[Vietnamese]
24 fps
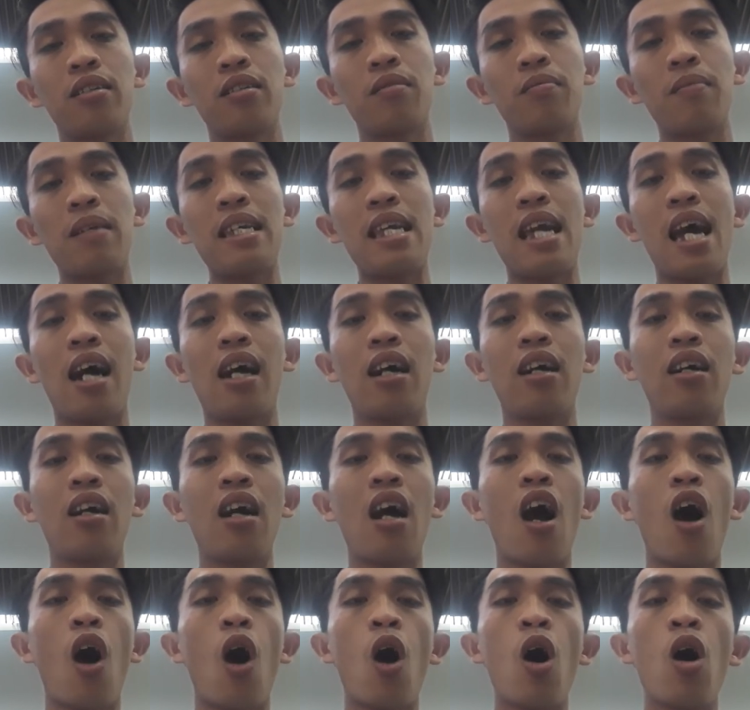bây giờ
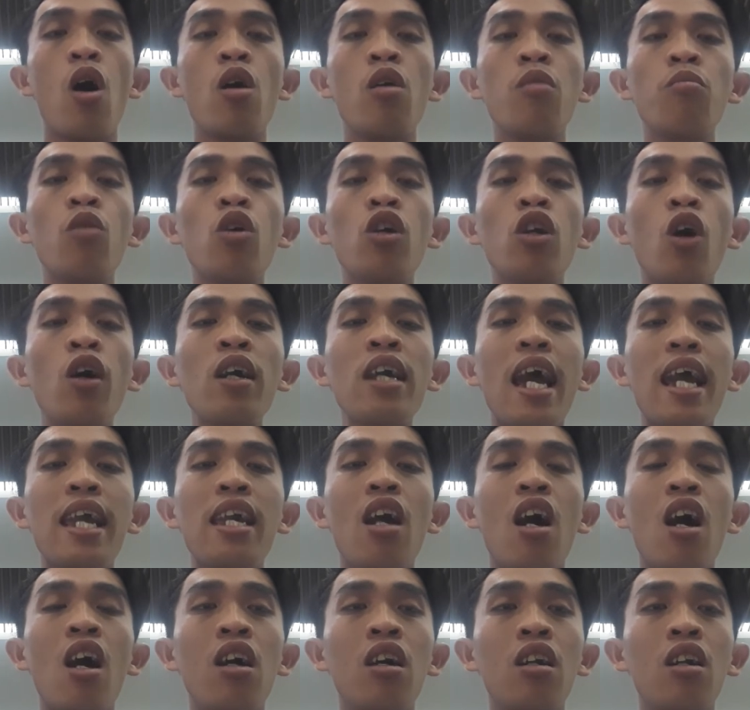họ muốn nói ai á
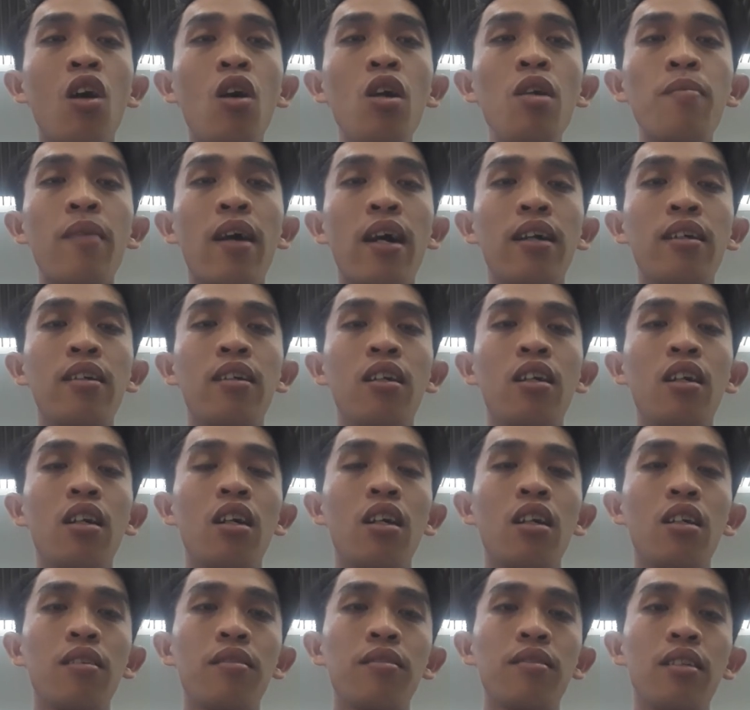nói mà,
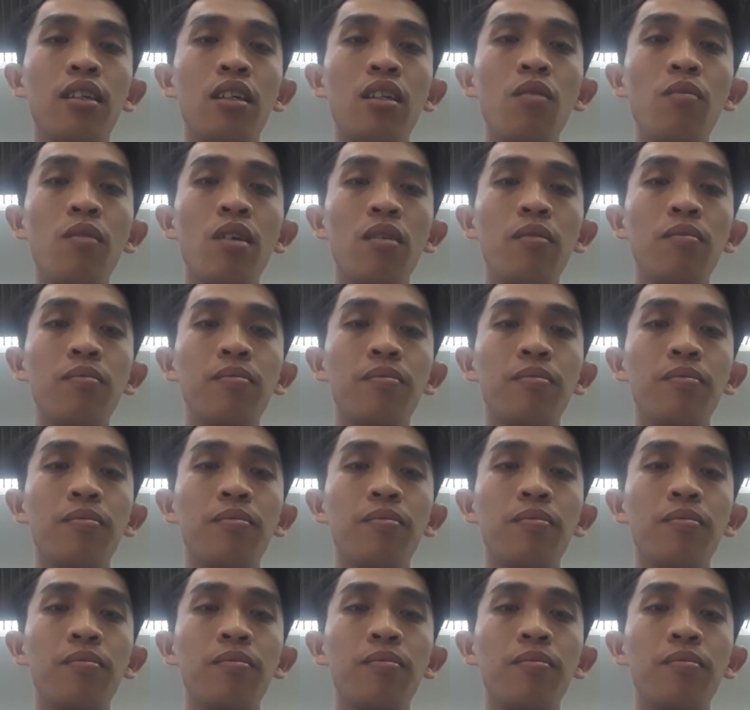nó đúng không?